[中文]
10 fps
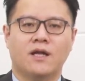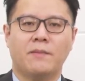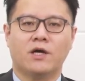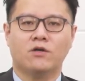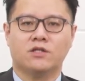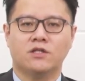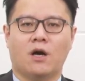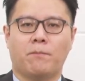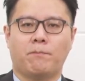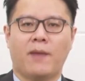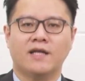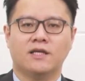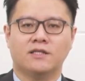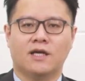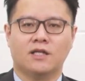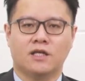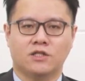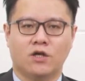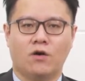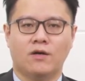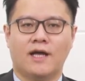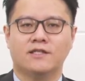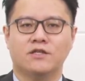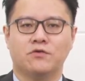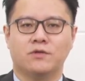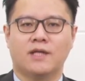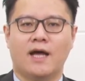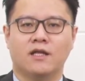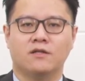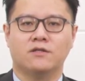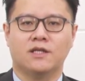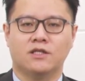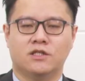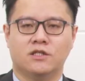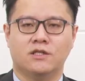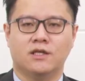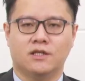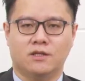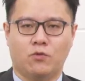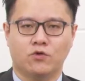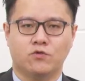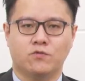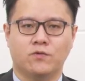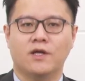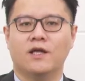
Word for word: 那么公司有八成以上的营收来自于太阳能电池以及模组，